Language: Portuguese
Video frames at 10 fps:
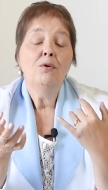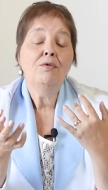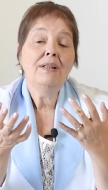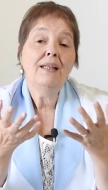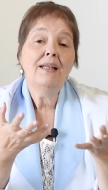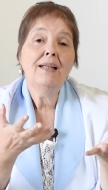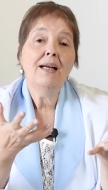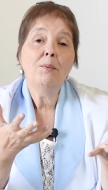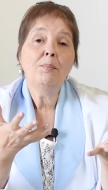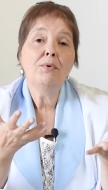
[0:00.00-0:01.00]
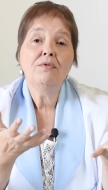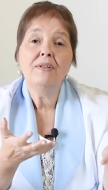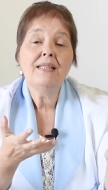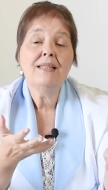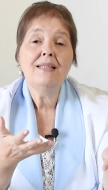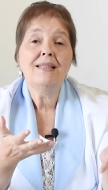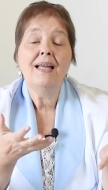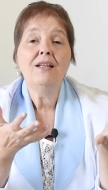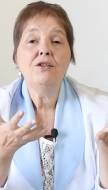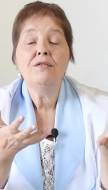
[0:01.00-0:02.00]
o veterinário, por vezes,
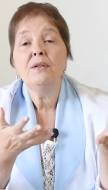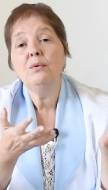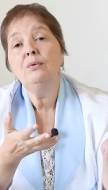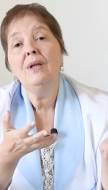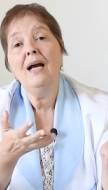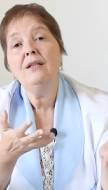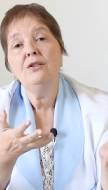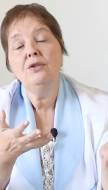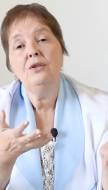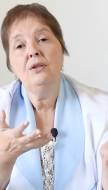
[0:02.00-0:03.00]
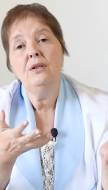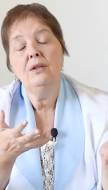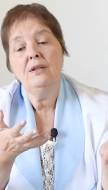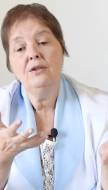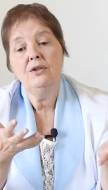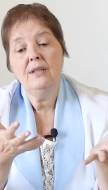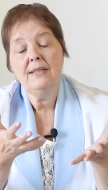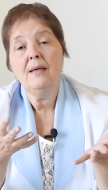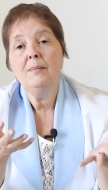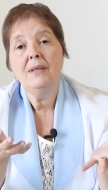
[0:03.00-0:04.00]
tem dificuldade de, de
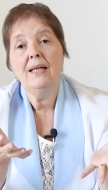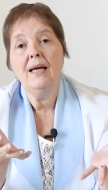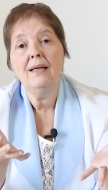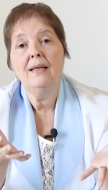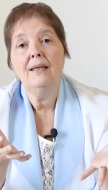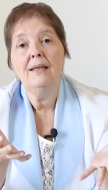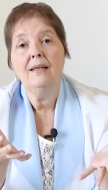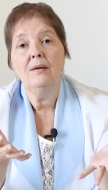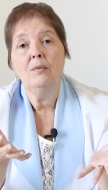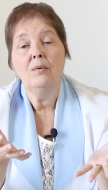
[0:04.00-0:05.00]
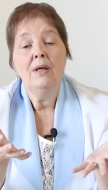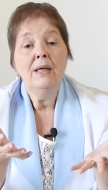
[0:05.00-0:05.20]
examinar aquele cão.